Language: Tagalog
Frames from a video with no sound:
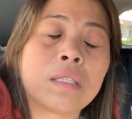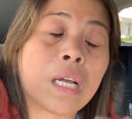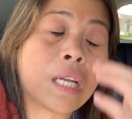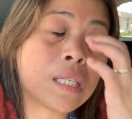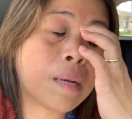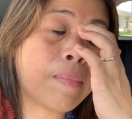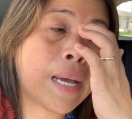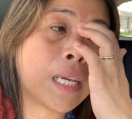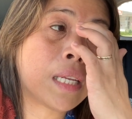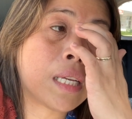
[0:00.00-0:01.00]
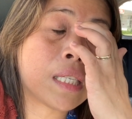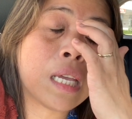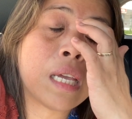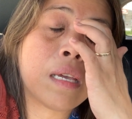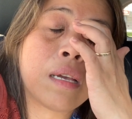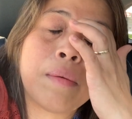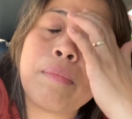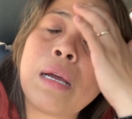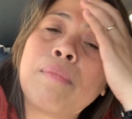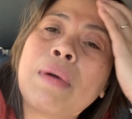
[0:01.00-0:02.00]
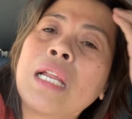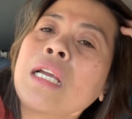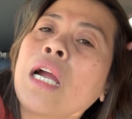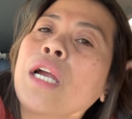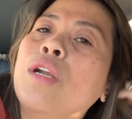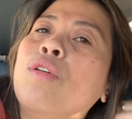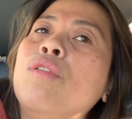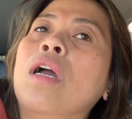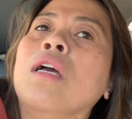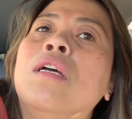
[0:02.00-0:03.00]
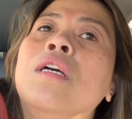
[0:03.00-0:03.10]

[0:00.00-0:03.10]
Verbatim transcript: taga-sagbayan nga si uh, Maricarno nga